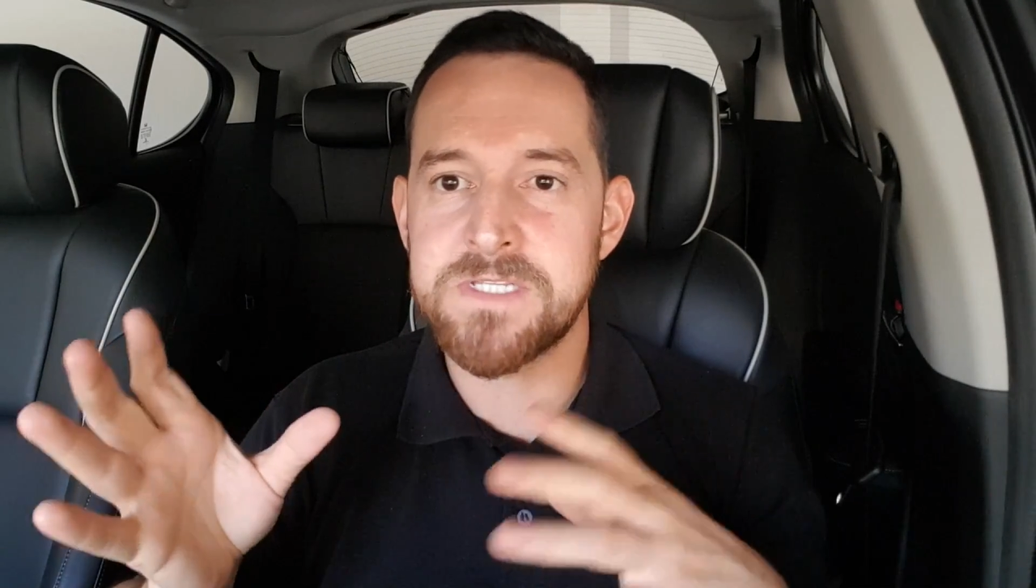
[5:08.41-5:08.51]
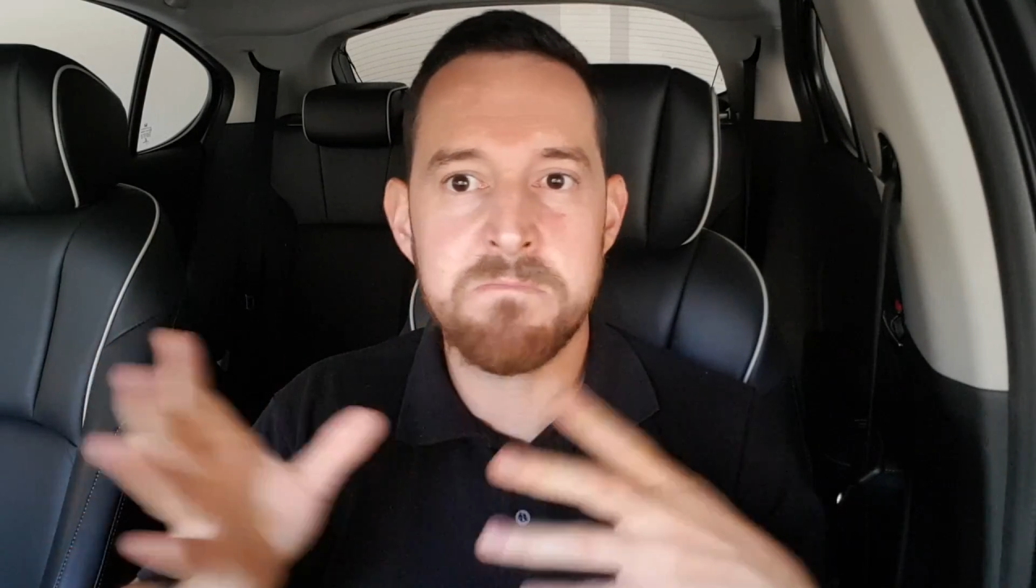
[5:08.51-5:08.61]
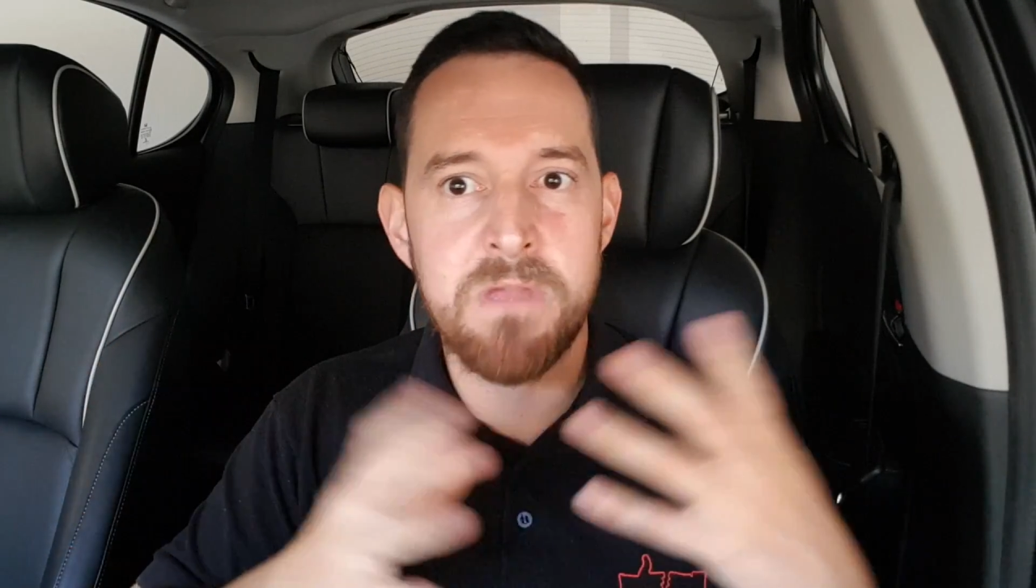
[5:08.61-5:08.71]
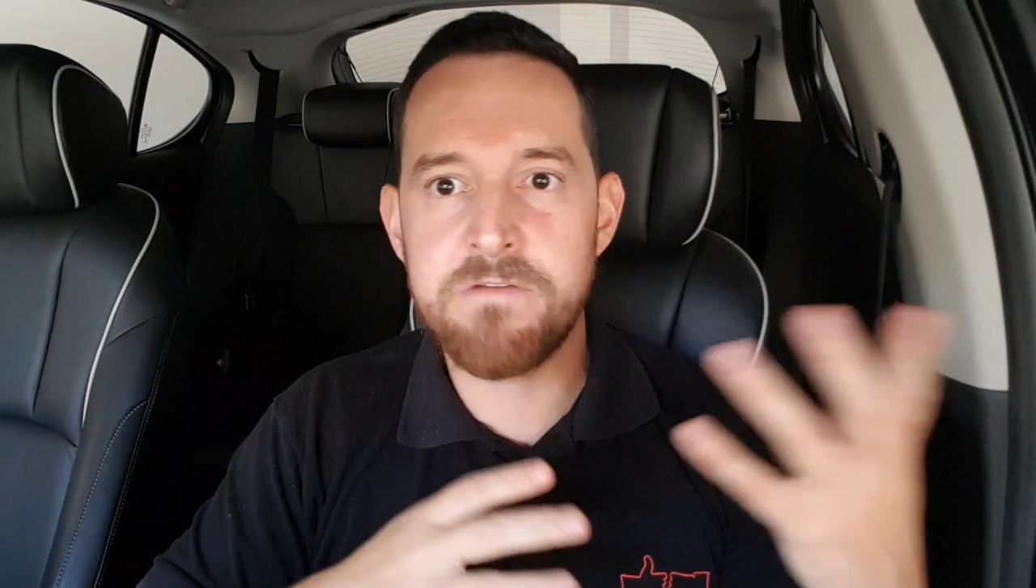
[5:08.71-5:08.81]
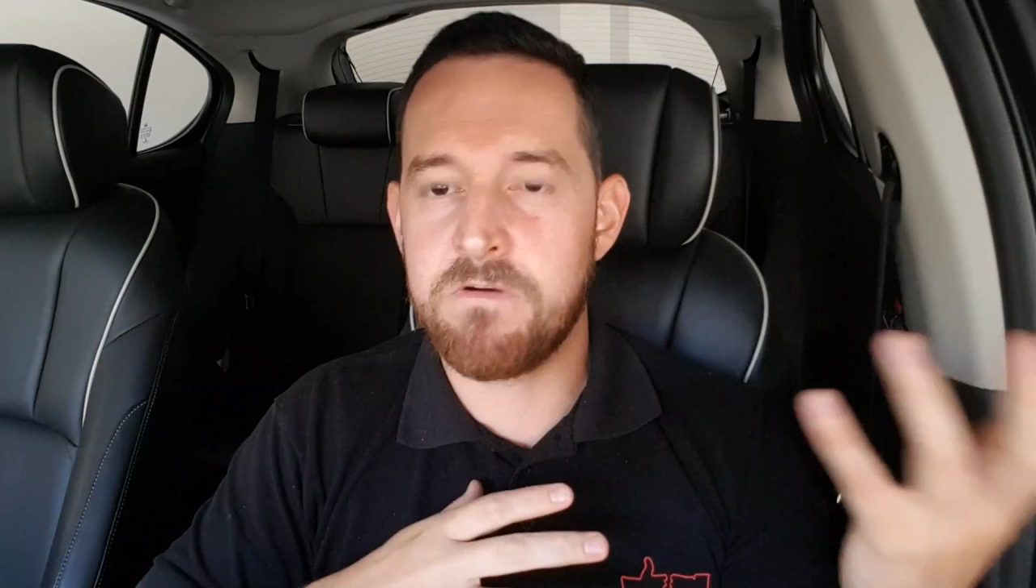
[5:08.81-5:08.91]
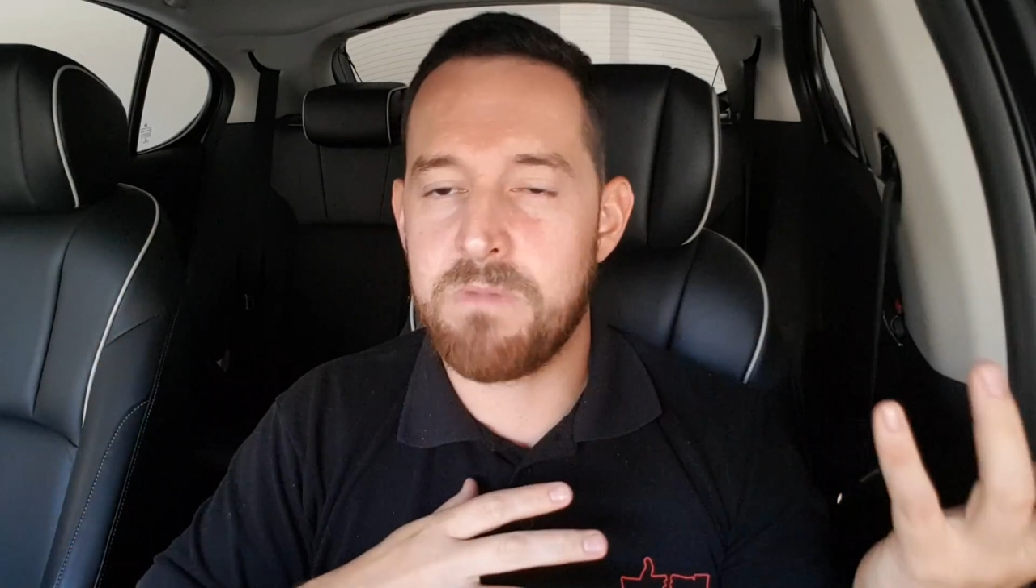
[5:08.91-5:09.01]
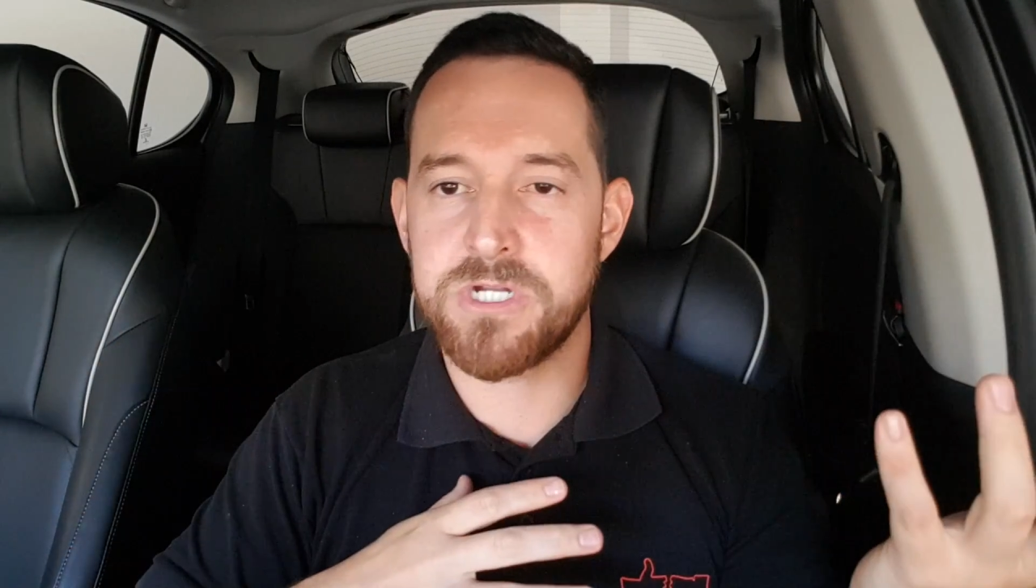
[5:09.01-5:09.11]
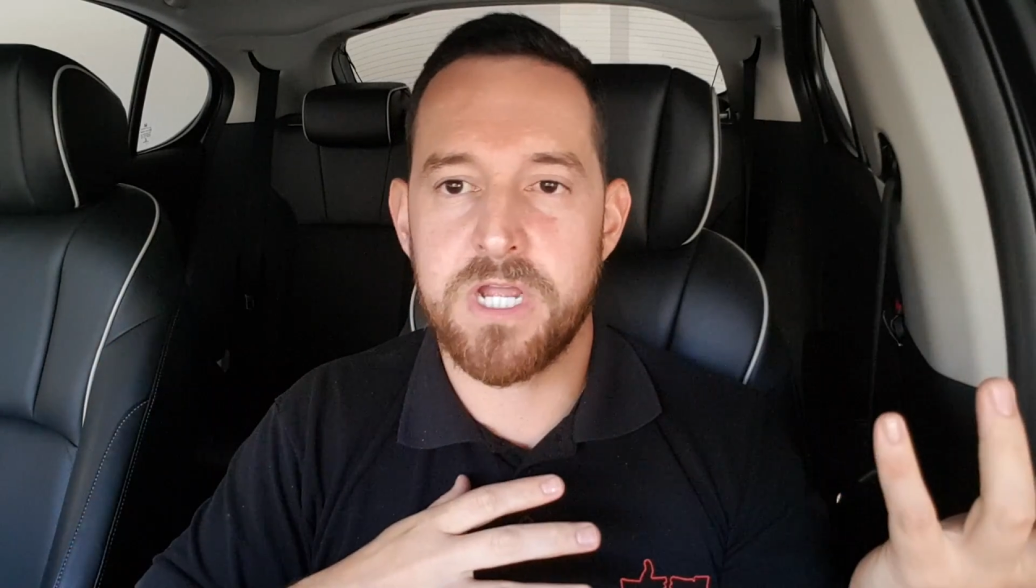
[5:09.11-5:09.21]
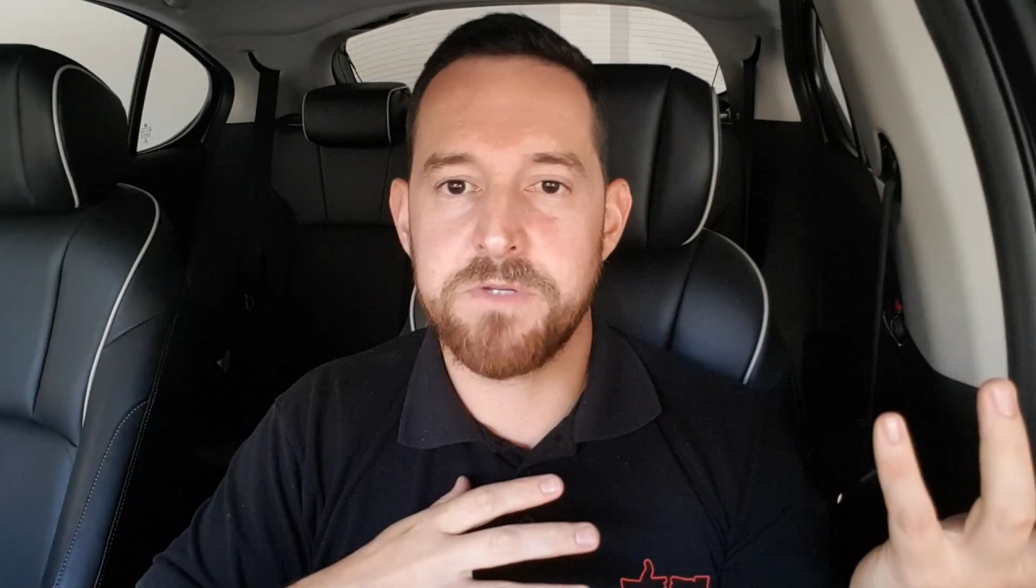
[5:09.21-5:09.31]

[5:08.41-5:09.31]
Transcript: também vão baixar